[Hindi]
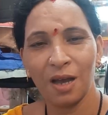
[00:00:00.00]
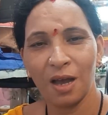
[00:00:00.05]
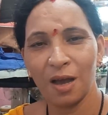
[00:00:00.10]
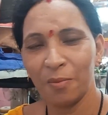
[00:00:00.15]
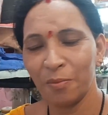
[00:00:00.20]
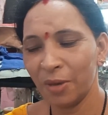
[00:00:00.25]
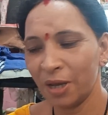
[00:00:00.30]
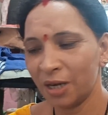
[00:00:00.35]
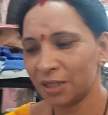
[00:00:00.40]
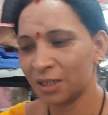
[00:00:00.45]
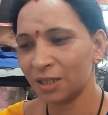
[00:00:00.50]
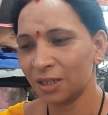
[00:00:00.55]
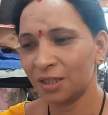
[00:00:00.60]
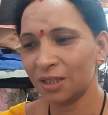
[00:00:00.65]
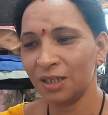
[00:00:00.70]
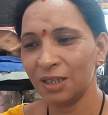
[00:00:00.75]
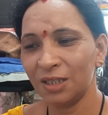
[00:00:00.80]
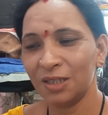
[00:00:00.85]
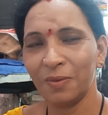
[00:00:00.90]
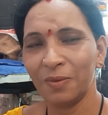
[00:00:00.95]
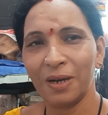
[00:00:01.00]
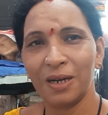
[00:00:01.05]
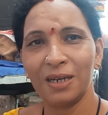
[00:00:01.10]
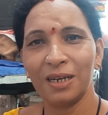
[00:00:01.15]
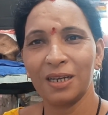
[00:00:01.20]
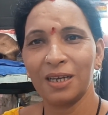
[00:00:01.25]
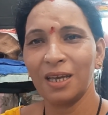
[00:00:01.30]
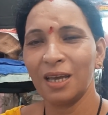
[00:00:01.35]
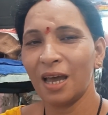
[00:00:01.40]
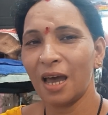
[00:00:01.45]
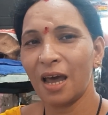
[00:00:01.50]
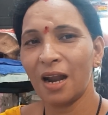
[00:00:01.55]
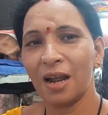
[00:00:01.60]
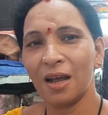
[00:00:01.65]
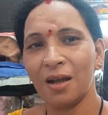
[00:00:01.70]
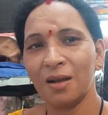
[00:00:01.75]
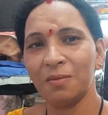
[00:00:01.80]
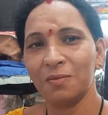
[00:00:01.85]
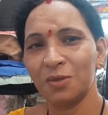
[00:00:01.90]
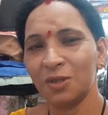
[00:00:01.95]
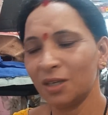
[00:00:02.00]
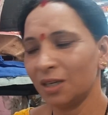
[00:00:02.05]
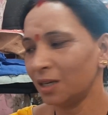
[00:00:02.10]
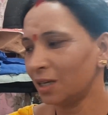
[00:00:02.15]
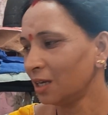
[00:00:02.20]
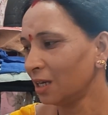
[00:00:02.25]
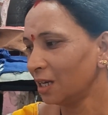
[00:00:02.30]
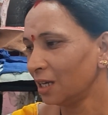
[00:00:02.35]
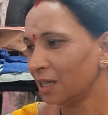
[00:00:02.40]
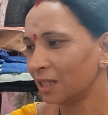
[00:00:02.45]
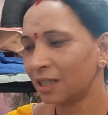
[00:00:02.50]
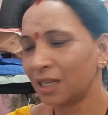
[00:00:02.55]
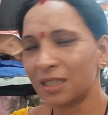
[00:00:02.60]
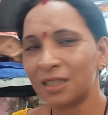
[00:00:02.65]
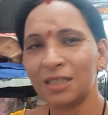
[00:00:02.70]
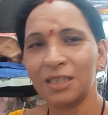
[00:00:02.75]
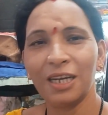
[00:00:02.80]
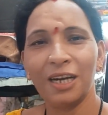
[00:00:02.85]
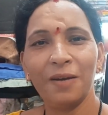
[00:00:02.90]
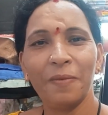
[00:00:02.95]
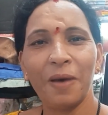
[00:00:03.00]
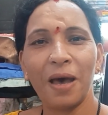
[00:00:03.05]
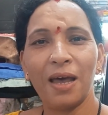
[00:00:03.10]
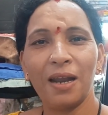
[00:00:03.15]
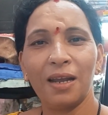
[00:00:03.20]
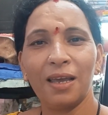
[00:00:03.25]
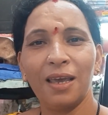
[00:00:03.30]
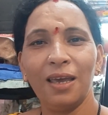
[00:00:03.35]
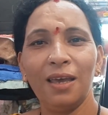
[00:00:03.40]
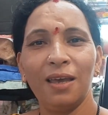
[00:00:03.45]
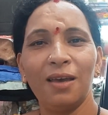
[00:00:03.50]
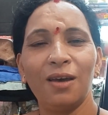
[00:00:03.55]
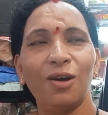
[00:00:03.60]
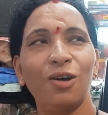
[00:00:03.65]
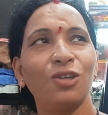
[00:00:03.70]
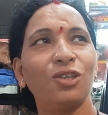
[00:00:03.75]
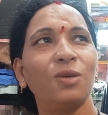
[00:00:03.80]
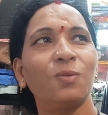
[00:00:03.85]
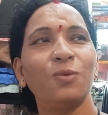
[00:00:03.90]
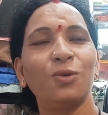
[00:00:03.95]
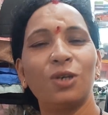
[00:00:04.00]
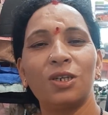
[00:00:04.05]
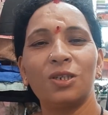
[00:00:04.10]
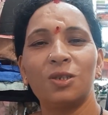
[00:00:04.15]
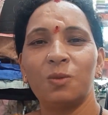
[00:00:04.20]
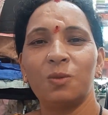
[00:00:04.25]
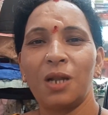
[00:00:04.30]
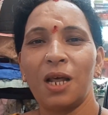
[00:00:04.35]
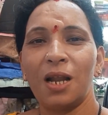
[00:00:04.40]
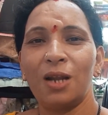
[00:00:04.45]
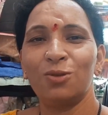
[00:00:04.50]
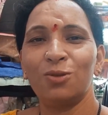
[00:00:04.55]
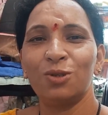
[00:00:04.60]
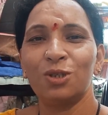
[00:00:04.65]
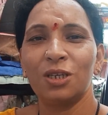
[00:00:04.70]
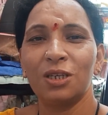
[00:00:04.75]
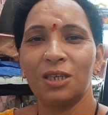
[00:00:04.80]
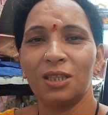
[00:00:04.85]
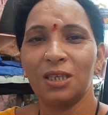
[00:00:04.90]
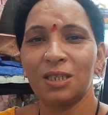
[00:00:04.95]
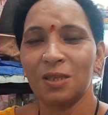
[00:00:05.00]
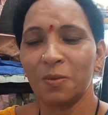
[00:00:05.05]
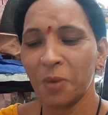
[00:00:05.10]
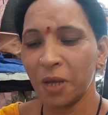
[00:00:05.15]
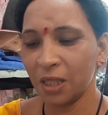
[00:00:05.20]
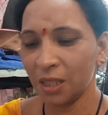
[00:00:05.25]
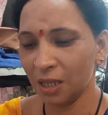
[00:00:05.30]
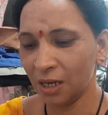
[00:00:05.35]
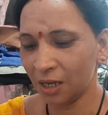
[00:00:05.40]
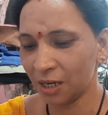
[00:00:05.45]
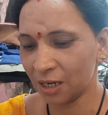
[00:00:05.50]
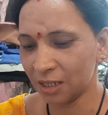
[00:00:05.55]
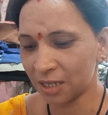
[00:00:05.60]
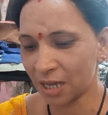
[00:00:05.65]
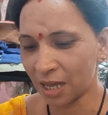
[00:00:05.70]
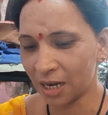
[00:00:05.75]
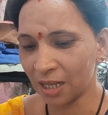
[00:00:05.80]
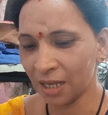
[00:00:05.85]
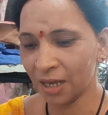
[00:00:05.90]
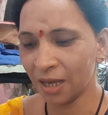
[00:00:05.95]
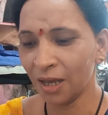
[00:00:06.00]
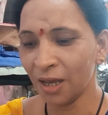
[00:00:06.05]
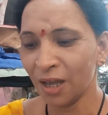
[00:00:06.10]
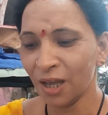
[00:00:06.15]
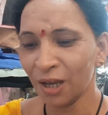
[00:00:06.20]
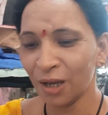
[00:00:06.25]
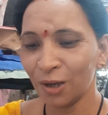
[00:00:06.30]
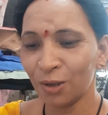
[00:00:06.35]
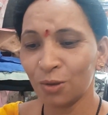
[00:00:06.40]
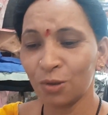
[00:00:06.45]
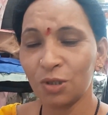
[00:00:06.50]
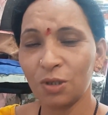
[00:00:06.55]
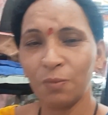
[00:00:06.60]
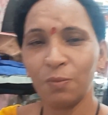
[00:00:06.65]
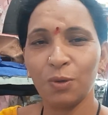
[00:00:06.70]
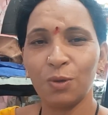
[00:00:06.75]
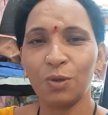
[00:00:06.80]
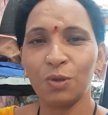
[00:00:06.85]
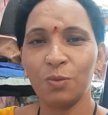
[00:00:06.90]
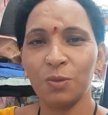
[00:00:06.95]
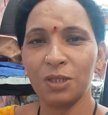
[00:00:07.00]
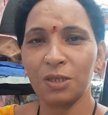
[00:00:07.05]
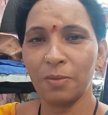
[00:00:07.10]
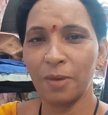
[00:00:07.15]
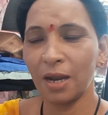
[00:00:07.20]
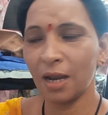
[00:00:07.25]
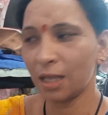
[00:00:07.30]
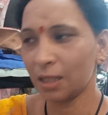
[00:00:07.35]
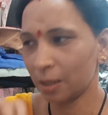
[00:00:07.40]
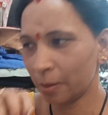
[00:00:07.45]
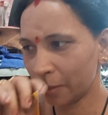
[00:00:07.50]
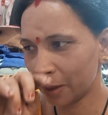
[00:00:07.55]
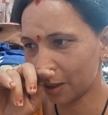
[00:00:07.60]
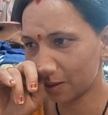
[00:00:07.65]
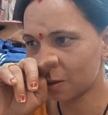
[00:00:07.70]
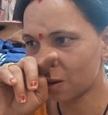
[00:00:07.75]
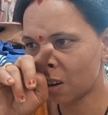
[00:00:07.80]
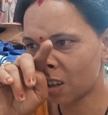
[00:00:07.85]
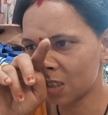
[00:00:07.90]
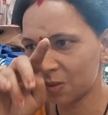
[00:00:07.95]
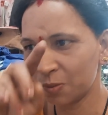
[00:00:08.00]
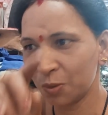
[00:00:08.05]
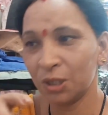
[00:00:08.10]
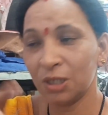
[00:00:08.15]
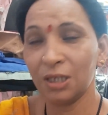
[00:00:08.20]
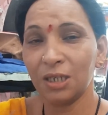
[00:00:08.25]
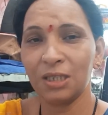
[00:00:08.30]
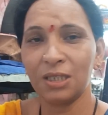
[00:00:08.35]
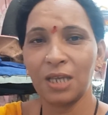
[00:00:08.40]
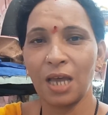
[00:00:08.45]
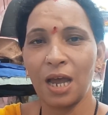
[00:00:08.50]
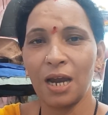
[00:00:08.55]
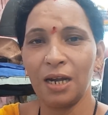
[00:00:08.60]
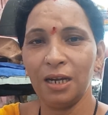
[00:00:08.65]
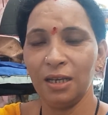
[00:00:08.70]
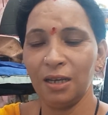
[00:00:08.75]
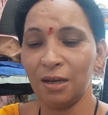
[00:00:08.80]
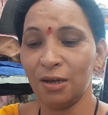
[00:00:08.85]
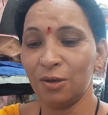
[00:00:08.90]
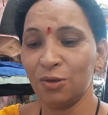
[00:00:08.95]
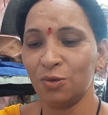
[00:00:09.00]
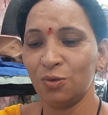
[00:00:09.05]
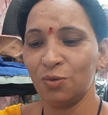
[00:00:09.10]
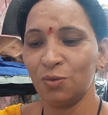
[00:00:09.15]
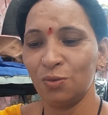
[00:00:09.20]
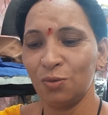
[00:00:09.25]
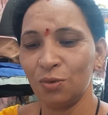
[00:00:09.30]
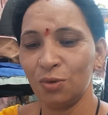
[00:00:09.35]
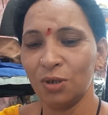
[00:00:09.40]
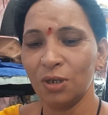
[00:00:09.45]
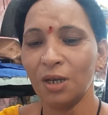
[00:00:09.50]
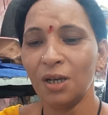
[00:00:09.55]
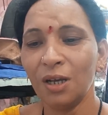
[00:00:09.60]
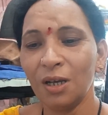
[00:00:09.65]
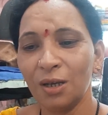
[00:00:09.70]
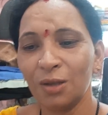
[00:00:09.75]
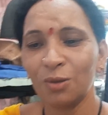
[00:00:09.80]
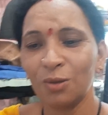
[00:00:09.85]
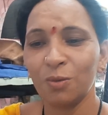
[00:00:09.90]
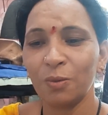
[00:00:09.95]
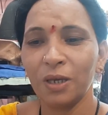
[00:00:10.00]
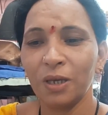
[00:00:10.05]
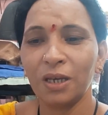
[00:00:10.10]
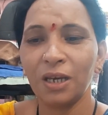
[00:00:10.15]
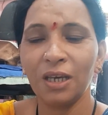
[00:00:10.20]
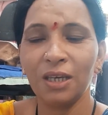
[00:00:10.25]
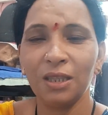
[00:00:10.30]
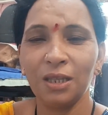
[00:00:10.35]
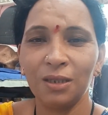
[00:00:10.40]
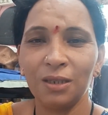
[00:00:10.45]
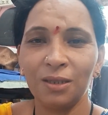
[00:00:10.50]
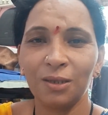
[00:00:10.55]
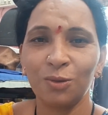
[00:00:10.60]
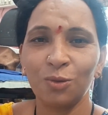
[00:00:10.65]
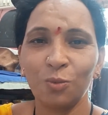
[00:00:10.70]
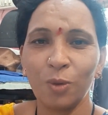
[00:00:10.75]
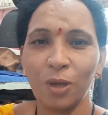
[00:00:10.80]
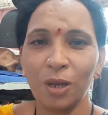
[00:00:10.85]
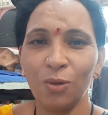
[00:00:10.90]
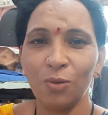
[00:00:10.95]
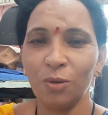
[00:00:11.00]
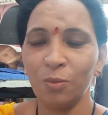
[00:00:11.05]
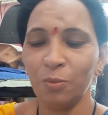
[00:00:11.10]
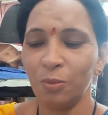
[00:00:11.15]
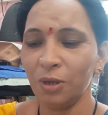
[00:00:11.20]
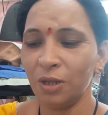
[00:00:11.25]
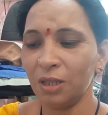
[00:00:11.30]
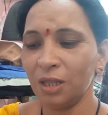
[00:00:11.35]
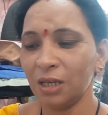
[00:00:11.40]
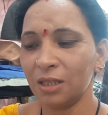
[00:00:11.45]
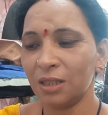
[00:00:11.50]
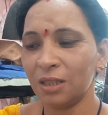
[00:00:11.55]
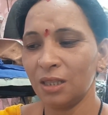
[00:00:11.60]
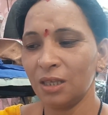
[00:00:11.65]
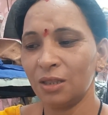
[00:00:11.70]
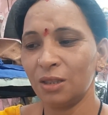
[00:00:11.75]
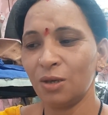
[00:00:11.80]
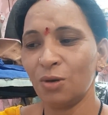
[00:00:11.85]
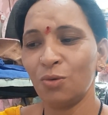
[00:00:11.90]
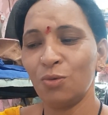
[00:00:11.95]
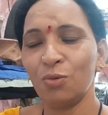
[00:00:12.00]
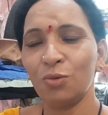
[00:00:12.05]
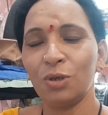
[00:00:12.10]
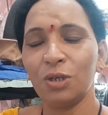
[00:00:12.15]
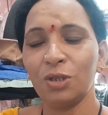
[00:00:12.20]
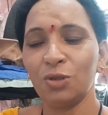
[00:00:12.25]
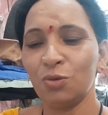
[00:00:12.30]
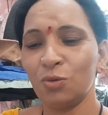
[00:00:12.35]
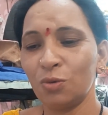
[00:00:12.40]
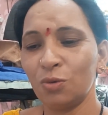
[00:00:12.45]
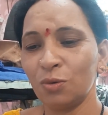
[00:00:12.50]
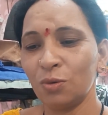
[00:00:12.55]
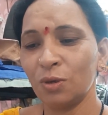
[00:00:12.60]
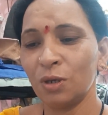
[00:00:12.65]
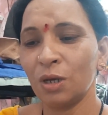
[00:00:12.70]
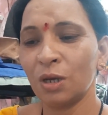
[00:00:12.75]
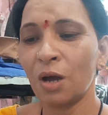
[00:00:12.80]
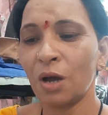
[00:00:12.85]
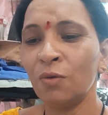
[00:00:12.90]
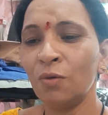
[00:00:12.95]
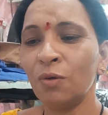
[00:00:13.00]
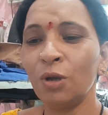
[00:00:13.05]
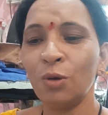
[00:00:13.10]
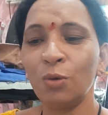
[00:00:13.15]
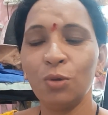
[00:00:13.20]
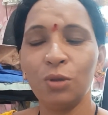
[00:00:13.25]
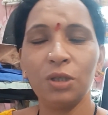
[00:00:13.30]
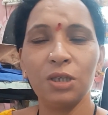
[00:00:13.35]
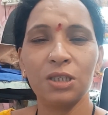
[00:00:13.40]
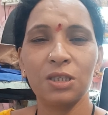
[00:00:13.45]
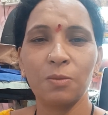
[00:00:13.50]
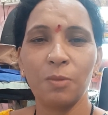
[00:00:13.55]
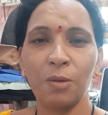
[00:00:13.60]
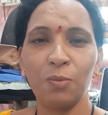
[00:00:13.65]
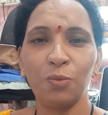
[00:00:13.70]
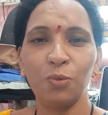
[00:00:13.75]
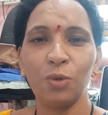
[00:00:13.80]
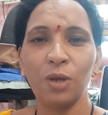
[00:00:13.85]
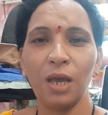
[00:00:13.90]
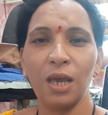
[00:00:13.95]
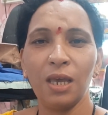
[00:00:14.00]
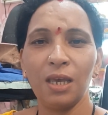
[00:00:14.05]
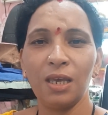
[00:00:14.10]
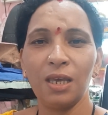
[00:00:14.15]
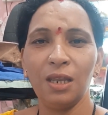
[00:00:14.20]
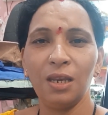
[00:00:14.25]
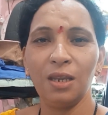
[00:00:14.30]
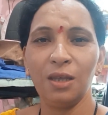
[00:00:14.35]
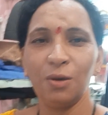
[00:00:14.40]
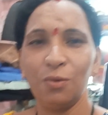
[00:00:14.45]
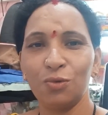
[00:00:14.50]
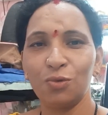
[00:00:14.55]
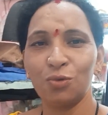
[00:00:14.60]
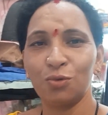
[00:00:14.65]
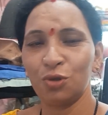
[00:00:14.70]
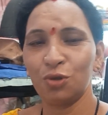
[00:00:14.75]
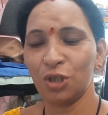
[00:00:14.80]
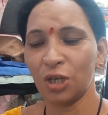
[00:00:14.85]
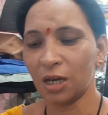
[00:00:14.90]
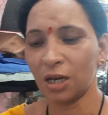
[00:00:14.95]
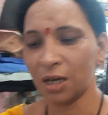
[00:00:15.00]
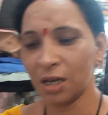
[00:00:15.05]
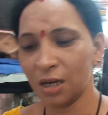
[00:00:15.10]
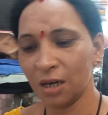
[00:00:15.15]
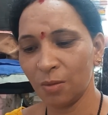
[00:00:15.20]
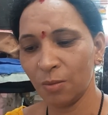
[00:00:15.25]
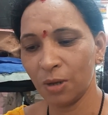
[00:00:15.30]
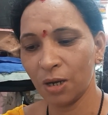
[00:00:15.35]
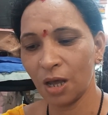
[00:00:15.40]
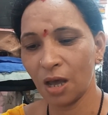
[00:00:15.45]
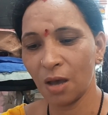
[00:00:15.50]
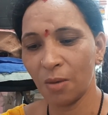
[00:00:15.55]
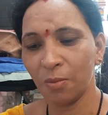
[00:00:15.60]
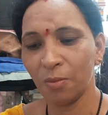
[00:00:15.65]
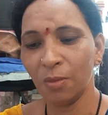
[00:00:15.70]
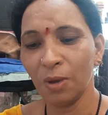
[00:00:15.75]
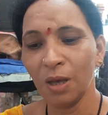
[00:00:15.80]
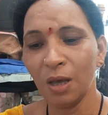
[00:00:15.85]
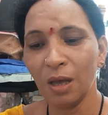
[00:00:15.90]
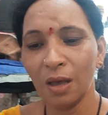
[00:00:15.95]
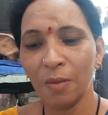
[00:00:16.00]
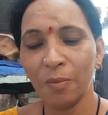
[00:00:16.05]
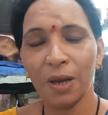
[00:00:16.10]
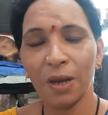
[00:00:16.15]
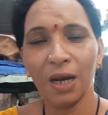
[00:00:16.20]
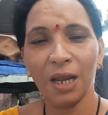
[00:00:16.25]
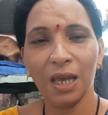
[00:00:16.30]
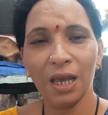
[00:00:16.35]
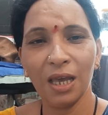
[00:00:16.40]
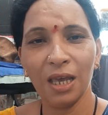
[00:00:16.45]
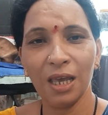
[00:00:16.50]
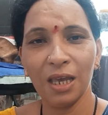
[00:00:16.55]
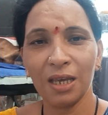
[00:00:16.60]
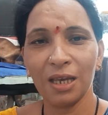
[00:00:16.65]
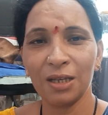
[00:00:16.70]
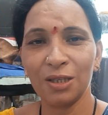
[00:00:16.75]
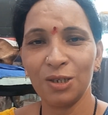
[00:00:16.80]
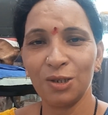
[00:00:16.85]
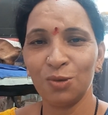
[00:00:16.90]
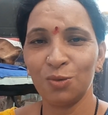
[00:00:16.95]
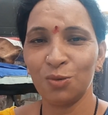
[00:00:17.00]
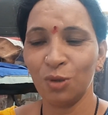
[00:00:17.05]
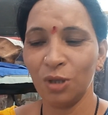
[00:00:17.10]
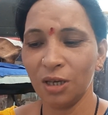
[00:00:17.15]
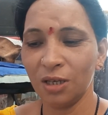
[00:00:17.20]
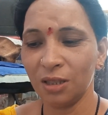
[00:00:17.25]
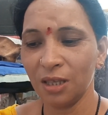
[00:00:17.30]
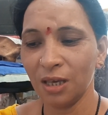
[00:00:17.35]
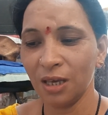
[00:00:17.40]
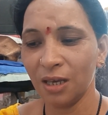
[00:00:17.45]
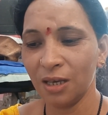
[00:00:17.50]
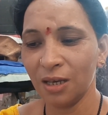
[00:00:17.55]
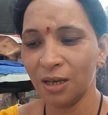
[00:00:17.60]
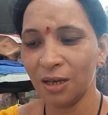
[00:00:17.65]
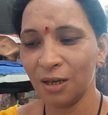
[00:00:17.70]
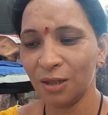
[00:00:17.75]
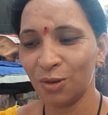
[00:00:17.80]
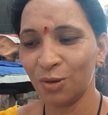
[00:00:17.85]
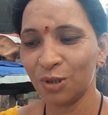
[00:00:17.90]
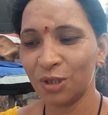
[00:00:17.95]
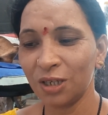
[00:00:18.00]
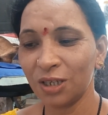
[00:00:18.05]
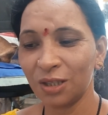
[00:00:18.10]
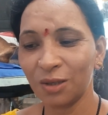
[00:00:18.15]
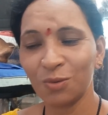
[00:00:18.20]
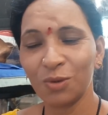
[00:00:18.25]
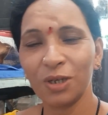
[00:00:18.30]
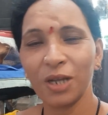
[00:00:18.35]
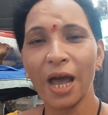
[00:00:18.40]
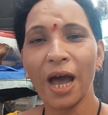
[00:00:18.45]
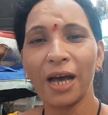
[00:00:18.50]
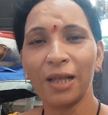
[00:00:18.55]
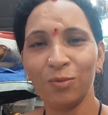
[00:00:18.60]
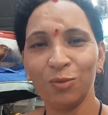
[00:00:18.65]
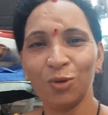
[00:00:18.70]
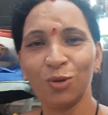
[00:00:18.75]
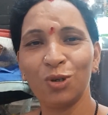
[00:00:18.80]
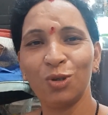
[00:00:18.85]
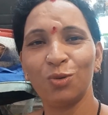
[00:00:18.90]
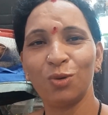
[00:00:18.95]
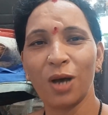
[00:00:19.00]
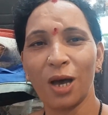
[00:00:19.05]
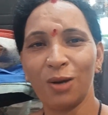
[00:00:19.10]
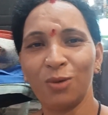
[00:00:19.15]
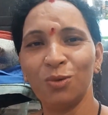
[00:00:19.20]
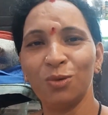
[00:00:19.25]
हाँ, मैं संगीता नीचे बैठ रखे हैं आराम से थचेड़ मार के और जब कोई कस्टमर आ रहा है तो संगीता सामान देने के लिए जा रही है तो जब भी कुछ भी सामान आता है मतलब कॉस्मेटिक साड़ियाँ सूट तो भाई कई देर तक तो पहले उन्हें बिल देखते देखते और उनकी जो काउंटिंग होती है सामान पूरा है कि नहीं है उसको चेक करने में ना हम पहले एक एक चीज़ को देखते हैं तो संगीता बोली आदमियों की दुकान